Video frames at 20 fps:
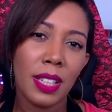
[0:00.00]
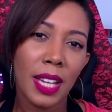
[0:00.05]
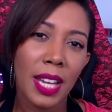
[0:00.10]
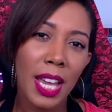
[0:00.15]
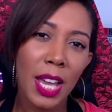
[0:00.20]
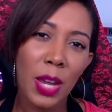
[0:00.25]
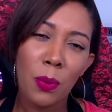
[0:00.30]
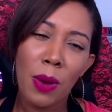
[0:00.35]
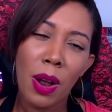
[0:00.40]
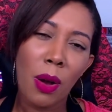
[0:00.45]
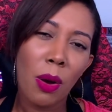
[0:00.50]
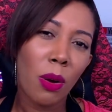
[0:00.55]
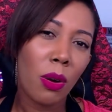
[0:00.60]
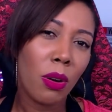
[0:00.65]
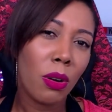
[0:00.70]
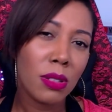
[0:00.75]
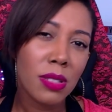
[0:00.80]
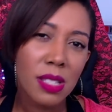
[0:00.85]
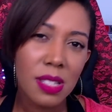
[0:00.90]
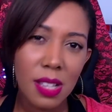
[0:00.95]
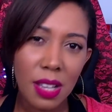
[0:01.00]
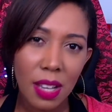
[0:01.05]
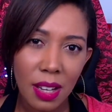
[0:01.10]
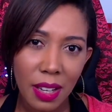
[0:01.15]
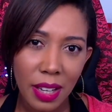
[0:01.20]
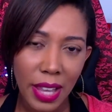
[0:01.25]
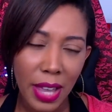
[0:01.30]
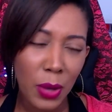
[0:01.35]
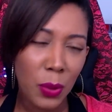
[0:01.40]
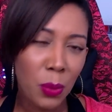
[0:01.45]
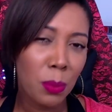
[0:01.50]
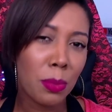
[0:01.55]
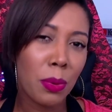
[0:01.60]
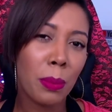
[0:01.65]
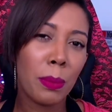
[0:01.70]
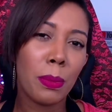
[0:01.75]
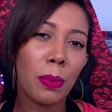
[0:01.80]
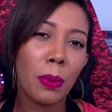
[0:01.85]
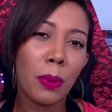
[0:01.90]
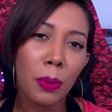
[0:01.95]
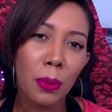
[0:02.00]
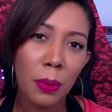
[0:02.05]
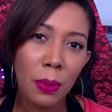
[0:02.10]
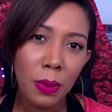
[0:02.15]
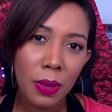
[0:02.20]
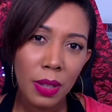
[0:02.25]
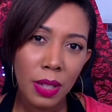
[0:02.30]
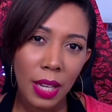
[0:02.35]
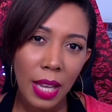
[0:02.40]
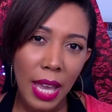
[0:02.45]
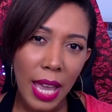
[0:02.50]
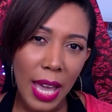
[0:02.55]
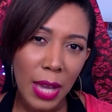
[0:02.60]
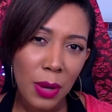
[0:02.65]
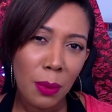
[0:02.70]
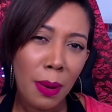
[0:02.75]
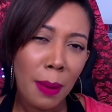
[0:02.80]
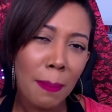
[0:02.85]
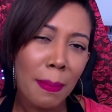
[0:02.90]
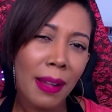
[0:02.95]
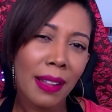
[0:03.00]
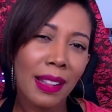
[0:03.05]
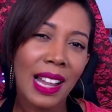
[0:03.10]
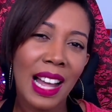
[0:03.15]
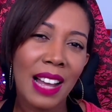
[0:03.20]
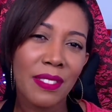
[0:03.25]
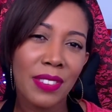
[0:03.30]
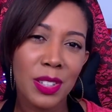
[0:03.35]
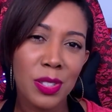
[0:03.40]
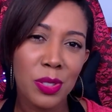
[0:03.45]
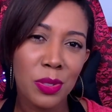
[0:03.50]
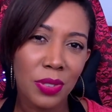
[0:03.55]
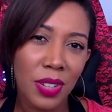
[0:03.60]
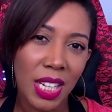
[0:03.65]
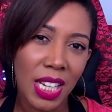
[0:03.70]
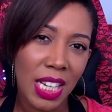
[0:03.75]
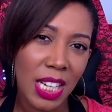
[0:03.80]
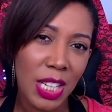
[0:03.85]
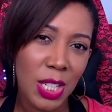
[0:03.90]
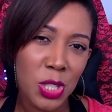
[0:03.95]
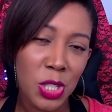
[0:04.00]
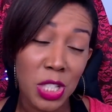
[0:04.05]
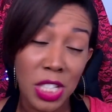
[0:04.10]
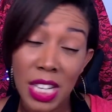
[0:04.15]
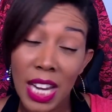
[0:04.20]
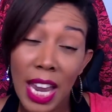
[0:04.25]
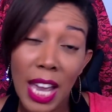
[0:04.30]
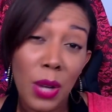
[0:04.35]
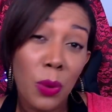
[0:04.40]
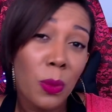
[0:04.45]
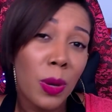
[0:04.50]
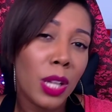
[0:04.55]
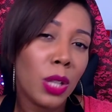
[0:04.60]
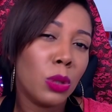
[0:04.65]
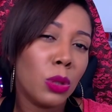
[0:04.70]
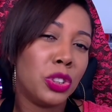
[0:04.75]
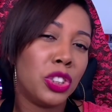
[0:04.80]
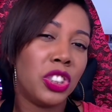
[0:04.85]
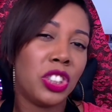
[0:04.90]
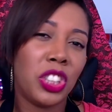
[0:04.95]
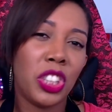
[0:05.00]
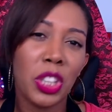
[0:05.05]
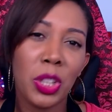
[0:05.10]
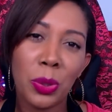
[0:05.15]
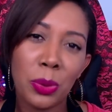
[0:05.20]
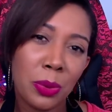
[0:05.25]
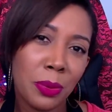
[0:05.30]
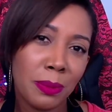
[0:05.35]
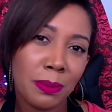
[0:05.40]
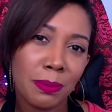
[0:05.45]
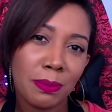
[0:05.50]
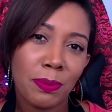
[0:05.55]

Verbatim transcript: Era uma rosa, era um bombom, era uma palavra diferente, era um elogio,